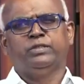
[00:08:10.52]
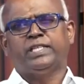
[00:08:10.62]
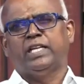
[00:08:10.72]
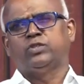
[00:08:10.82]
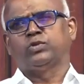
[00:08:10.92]

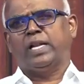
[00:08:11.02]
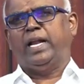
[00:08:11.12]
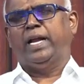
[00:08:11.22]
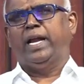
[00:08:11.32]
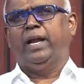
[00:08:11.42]
இன்னும் சில
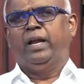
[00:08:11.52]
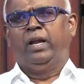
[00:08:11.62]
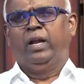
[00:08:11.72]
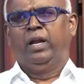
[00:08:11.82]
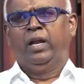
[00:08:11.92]
சொல்றாங்க
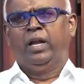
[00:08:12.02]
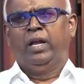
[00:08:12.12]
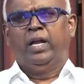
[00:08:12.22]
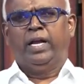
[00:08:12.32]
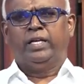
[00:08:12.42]

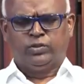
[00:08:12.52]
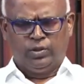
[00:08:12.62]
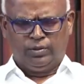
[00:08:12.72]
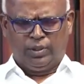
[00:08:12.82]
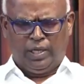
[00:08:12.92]

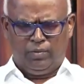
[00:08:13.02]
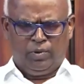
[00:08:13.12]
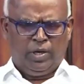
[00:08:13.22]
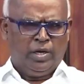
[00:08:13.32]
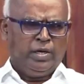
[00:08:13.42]

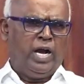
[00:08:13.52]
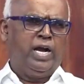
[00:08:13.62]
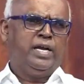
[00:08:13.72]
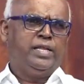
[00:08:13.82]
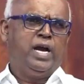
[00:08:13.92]
ஸ்தோத்திரம்
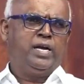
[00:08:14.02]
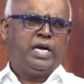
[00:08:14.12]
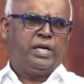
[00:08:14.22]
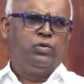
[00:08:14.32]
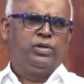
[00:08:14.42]
நாங்க தான்
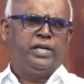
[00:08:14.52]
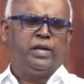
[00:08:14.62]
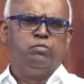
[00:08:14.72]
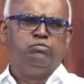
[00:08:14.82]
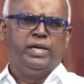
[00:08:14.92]

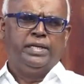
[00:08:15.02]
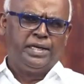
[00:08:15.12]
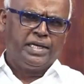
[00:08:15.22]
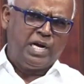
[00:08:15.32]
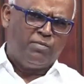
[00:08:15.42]
கடவுள்கிட்ட ரொம்ப
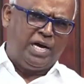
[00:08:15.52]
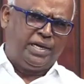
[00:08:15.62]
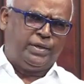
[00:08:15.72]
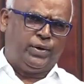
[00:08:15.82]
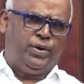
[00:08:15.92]
நெருக்கமா
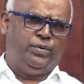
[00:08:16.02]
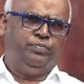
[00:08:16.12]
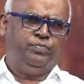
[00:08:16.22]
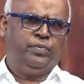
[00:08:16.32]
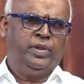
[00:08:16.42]
இருக்கிறோம்
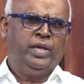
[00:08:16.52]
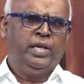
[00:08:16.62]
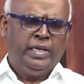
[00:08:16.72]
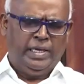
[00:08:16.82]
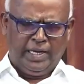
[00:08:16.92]

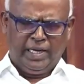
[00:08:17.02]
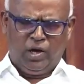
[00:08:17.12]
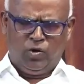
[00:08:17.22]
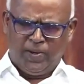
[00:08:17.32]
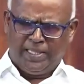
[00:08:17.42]

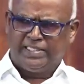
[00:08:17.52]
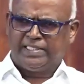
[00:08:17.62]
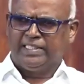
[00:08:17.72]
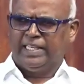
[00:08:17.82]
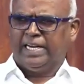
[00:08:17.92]
எங்க
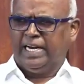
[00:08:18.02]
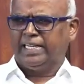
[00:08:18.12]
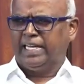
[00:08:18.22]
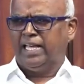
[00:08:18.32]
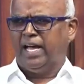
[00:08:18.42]
உபதேசத்தை
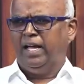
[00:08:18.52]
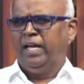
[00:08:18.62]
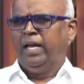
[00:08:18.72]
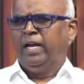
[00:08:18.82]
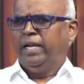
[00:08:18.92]
கேட்டாதான்
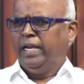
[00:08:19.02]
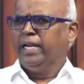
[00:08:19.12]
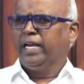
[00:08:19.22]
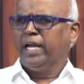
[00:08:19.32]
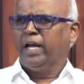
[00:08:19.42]

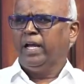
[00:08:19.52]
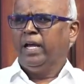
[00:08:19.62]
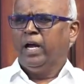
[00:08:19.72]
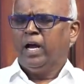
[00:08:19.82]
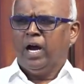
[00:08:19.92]
நீங்க
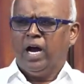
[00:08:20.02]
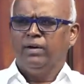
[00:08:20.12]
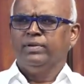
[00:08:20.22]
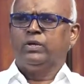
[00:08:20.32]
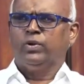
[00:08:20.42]

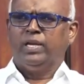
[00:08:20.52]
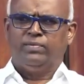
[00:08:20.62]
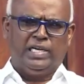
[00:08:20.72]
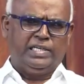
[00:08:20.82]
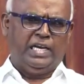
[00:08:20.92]
ஆவிக்குரிய
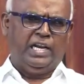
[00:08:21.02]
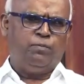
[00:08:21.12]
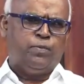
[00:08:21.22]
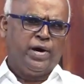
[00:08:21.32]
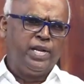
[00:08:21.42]
வாழ்க்கையில
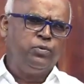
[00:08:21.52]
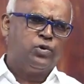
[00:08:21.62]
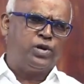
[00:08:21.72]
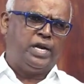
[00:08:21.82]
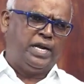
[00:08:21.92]

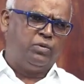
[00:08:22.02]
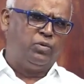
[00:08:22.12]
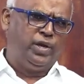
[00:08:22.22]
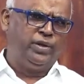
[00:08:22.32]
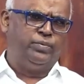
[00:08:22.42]
பரிபூர்ணம் அடைய
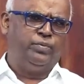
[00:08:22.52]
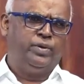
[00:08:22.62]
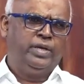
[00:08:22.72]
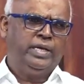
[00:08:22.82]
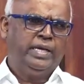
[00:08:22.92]
முடியும்
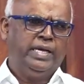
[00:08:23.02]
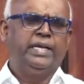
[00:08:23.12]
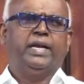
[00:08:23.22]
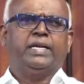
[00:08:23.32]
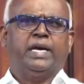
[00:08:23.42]

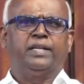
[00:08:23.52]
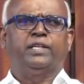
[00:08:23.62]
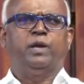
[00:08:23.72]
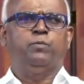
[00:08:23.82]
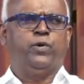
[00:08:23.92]
என்ற
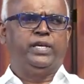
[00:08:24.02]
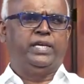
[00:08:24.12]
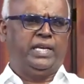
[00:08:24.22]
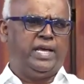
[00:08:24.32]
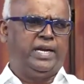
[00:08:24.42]
கருத்தை
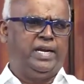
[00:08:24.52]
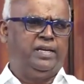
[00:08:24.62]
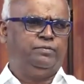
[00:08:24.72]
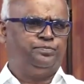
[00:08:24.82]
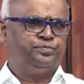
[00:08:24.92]

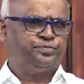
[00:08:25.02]
போதிக்கிறார்கள்